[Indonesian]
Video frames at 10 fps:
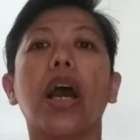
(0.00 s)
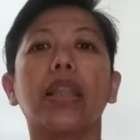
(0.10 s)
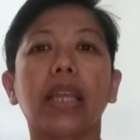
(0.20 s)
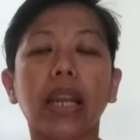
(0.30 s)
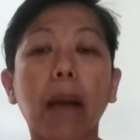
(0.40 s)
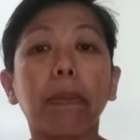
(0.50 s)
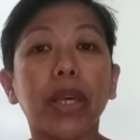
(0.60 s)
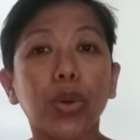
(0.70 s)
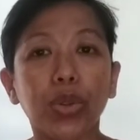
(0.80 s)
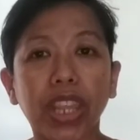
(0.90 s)
terapi
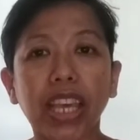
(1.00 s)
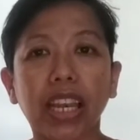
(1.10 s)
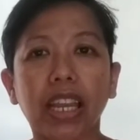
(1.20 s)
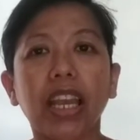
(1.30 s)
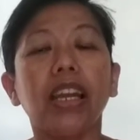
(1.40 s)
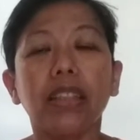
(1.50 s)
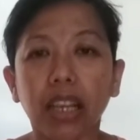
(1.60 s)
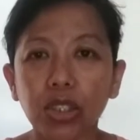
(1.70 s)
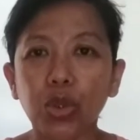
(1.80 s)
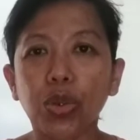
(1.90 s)
rutin
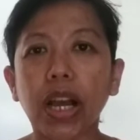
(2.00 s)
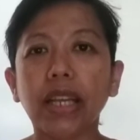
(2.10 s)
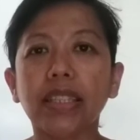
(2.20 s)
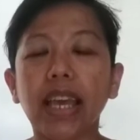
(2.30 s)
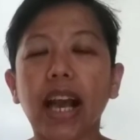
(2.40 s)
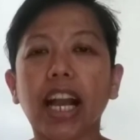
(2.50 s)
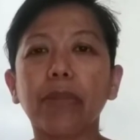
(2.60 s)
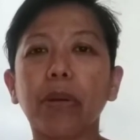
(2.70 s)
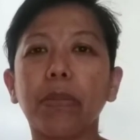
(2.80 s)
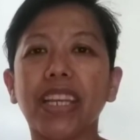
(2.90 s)
dan juga saya
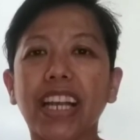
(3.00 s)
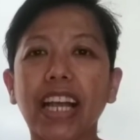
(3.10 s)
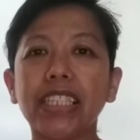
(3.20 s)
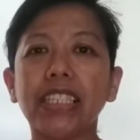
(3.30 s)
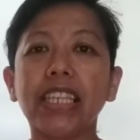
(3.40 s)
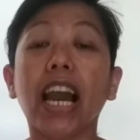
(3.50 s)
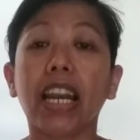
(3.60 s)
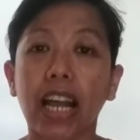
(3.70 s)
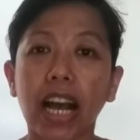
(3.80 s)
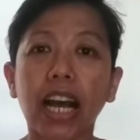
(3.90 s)
akan memberikan
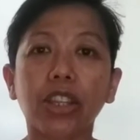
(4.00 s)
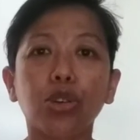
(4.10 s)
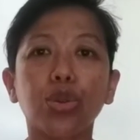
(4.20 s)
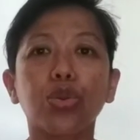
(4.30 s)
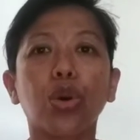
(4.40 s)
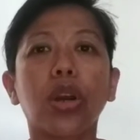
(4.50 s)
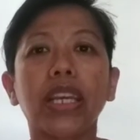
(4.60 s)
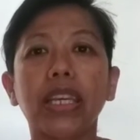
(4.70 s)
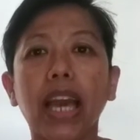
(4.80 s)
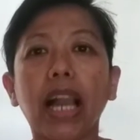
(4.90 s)
cara atau
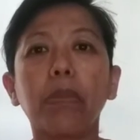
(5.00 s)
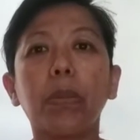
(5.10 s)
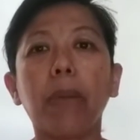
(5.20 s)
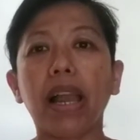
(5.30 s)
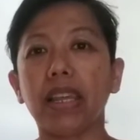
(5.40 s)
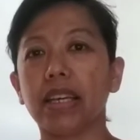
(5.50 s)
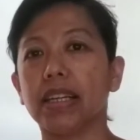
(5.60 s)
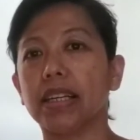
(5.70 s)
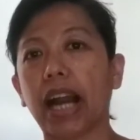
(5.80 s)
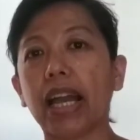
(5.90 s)
tutorial
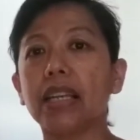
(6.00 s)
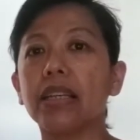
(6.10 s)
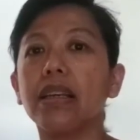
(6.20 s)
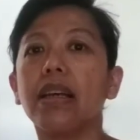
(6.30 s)
membalikkan